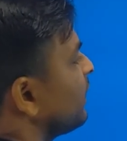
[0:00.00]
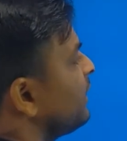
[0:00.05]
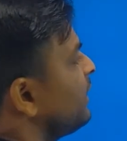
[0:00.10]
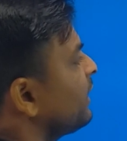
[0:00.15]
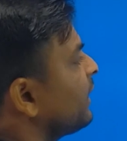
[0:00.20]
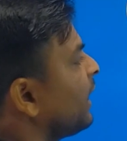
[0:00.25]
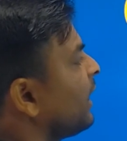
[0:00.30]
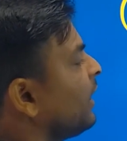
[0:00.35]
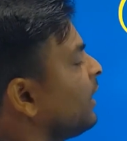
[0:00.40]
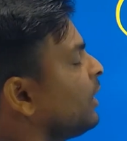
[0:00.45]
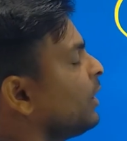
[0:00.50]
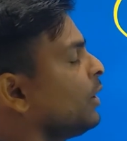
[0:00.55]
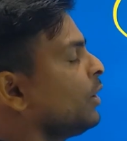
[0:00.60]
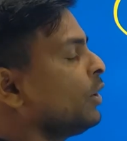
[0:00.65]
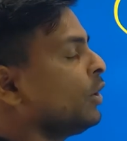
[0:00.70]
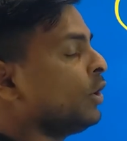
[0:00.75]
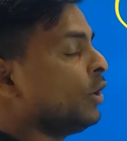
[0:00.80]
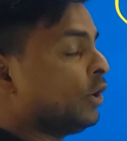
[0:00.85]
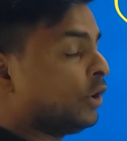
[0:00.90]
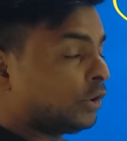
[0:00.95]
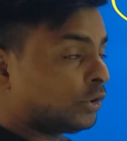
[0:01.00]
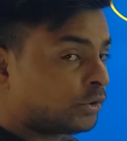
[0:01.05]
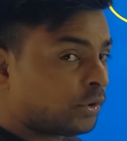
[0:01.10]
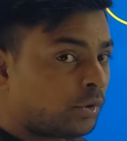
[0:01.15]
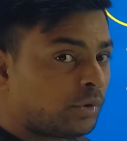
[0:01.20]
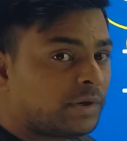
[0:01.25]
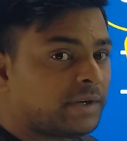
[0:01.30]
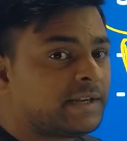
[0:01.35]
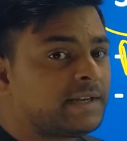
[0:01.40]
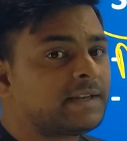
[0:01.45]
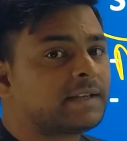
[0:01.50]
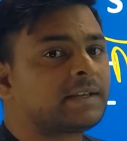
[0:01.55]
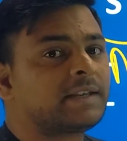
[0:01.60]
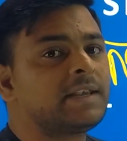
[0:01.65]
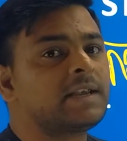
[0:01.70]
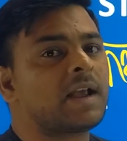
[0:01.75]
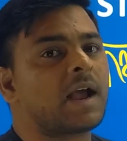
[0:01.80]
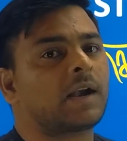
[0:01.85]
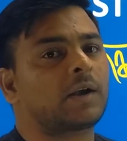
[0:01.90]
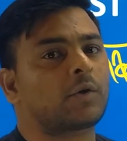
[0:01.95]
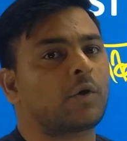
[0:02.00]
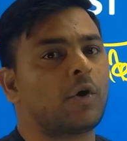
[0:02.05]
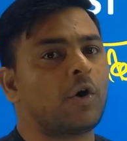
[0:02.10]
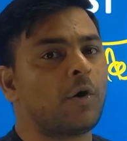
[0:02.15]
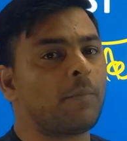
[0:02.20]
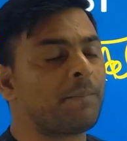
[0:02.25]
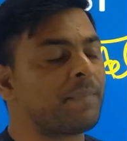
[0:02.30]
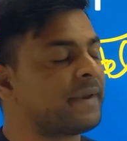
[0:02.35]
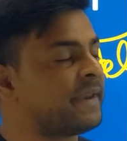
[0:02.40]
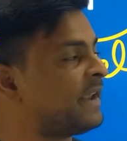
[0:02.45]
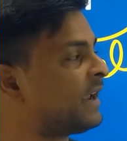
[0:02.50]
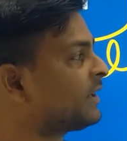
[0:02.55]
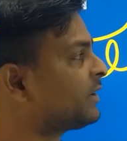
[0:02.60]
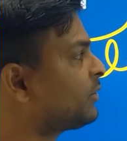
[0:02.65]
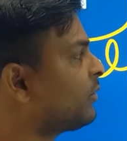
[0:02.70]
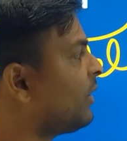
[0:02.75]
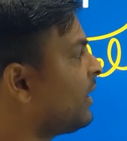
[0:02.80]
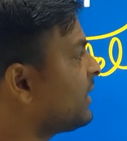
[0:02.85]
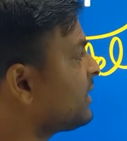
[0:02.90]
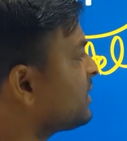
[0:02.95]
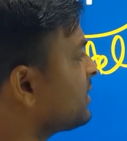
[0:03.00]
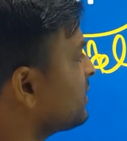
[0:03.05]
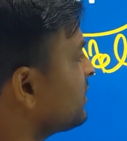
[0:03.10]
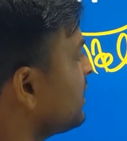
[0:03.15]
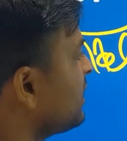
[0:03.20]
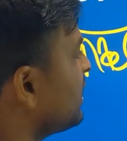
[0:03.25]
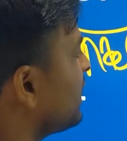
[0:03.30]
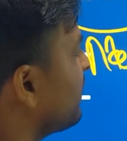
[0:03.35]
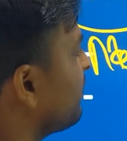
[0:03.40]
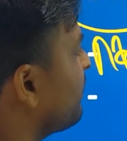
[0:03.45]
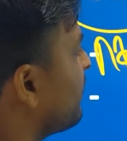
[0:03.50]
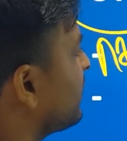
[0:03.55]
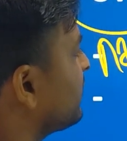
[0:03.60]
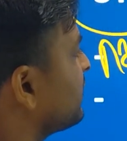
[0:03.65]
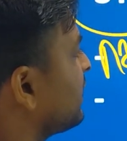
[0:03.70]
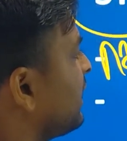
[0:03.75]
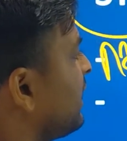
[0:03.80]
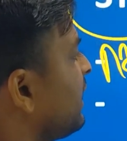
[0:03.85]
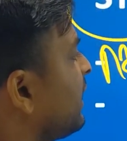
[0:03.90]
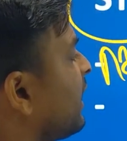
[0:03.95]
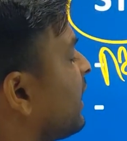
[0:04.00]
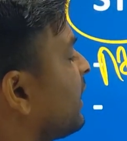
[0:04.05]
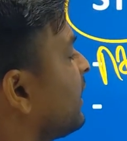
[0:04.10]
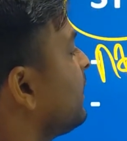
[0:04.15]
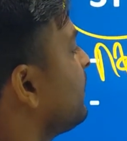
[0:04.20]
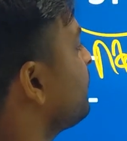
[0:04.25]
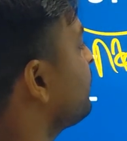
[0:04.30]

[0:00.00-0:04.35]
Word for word: ठीक है तो इनकी कट ऑफ 180 नंबर से लेकर